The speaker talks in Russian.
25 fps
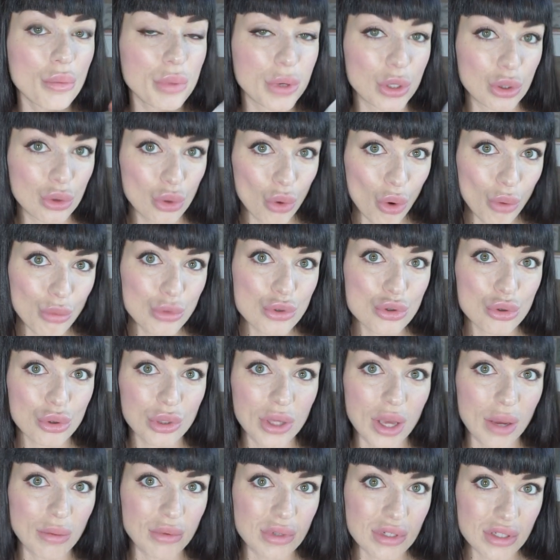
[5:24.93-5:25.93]
при том, что
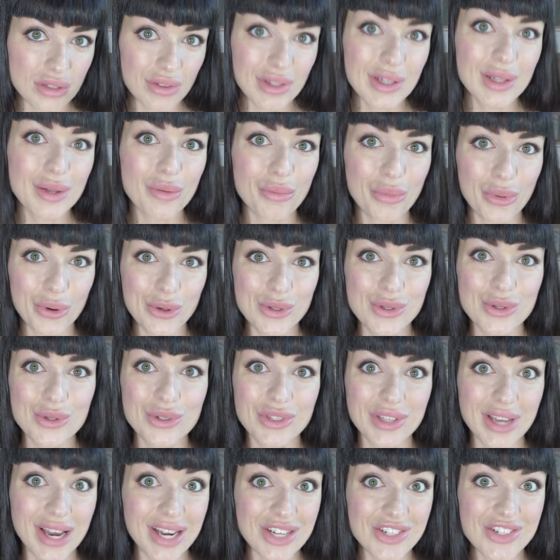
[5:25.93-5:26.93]
я прям действительно
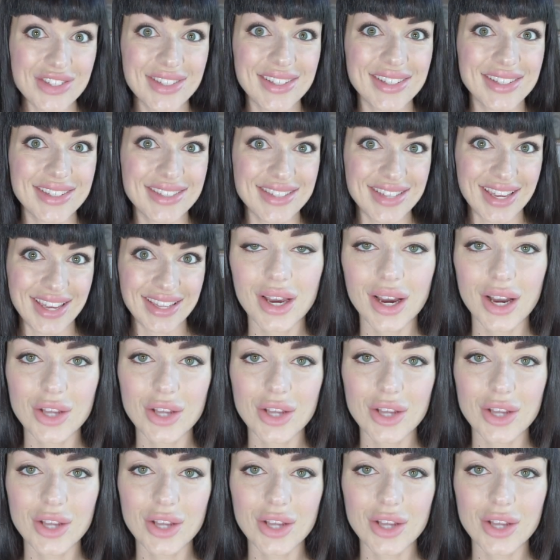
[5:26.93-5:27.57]
пользуюсь каждый день.